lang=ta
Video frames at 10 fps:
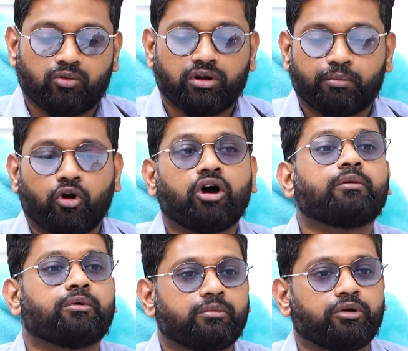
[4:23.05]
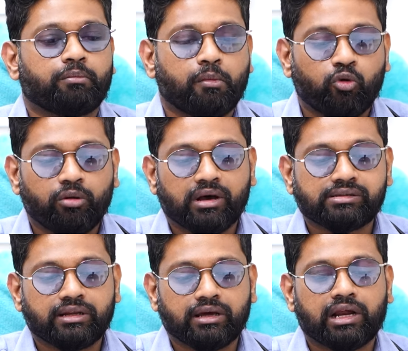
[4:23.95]
ஒரு ப்ரொலாங் பண்ண முடியும் இப்போ மூணு
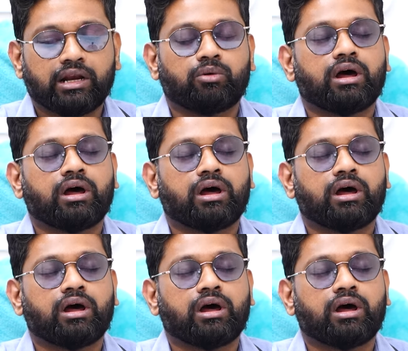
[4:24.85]
மாதம் இருக்கிற